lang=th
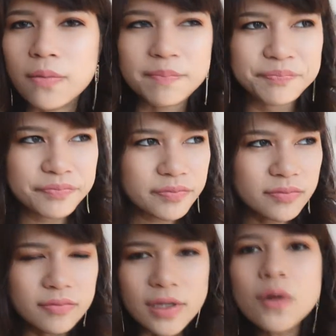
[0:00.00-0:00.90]
กลง
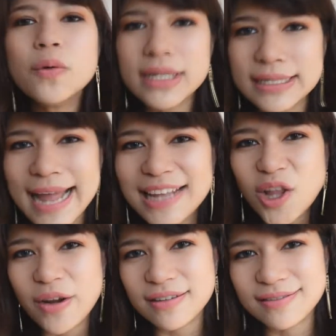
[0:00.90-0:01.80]
ลูกเดินได้
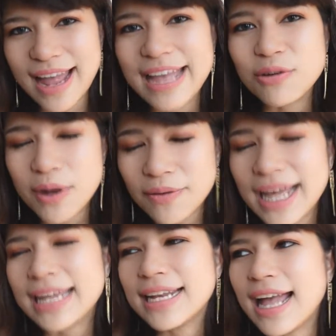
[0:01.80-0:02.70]
ตอนอายุเท่าไห
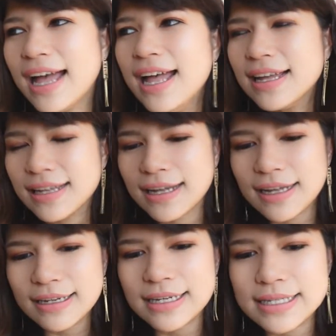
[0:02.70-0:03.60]
ร่นะคะ ก็
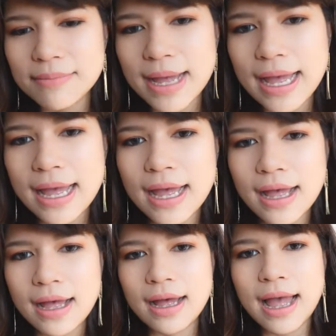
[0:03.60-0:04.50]
เลยจะมา
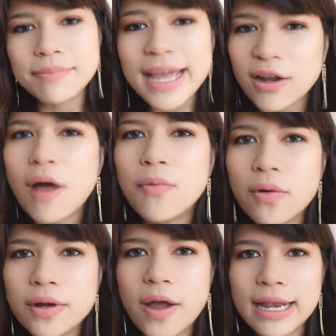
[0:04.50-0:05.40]
อัปเดตข้อมู
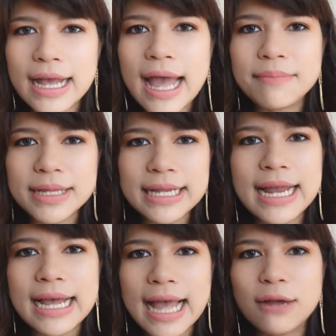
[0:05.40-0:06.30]
ลหน่อยและการพัฒ
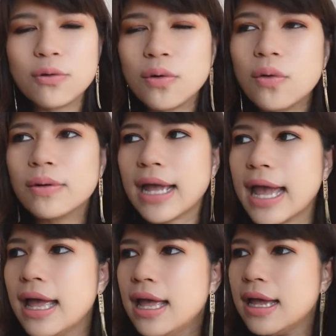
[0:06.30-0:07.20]
นาการลูกๆนะ
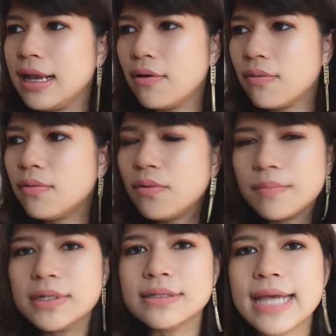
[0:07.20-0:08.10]
คะแล้วรว
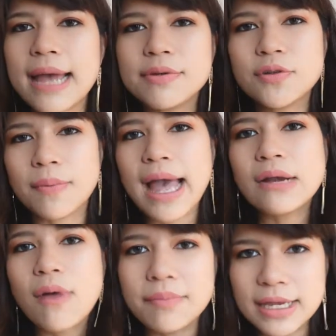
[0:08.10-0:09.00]
มถึงแชร์ประสบการ
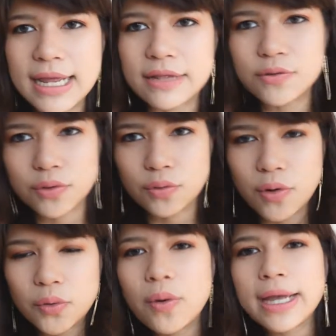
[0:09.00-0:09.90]
ณ์ความคิดเห็นส่วนตัว
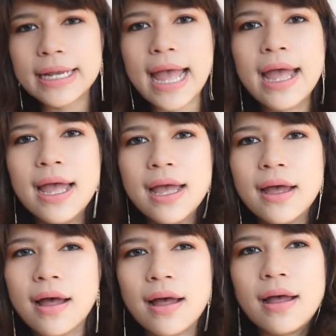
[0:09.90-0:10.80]
ด้วยนะ
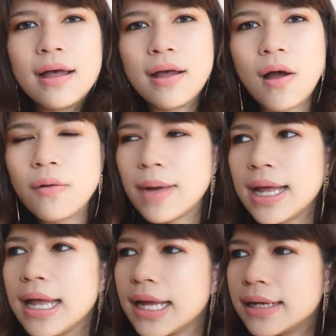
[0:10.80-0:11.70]
อออยว่า
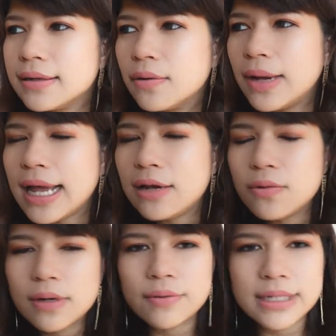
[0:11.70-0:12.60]
เวลา
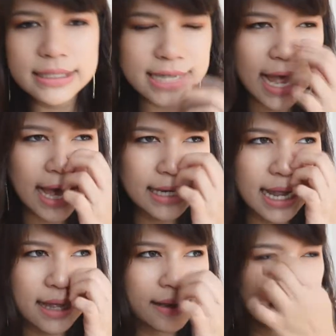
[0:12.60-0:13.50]
ลูกเราเดินช้า
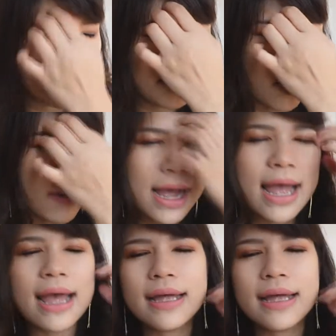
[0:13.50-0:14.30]
เนี่ย เพราะว่า